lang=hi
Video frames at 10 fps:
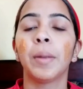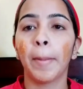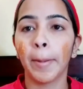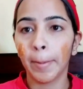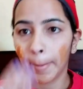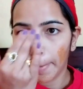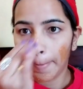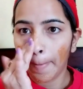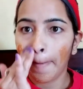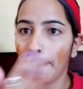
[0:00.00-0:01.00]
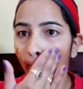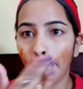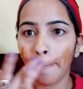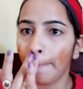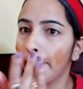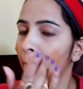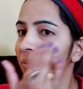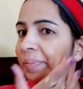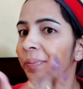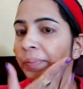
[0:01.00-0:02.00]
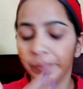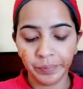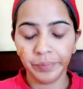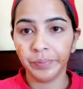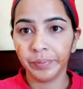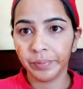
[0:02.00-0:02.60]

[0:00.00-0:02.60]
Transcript: आप अच्छे से अपने फेस पे अप्लाई कर लीजिए